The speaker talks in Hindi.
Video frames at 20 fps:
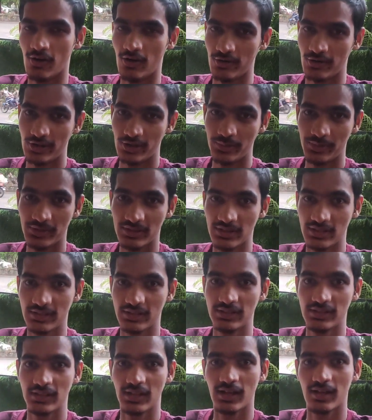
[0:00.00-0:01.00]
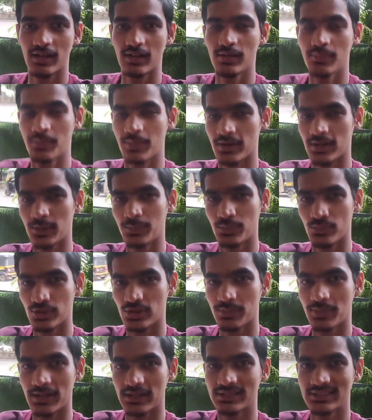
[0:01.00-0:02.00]
ऑर्डर भी दे दिया है पहले
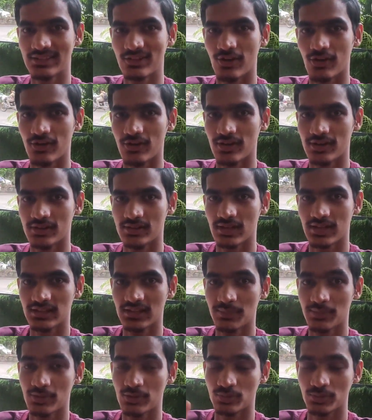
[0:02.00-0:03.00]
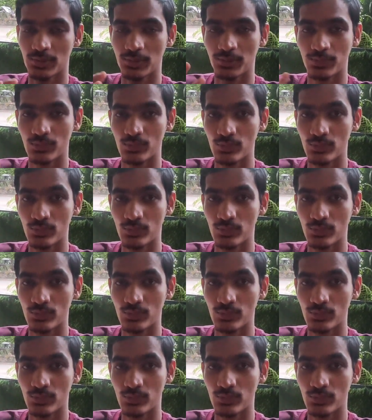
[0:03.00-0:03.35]
पूरी भाजी का ऑर्डर दिया था बट उसमें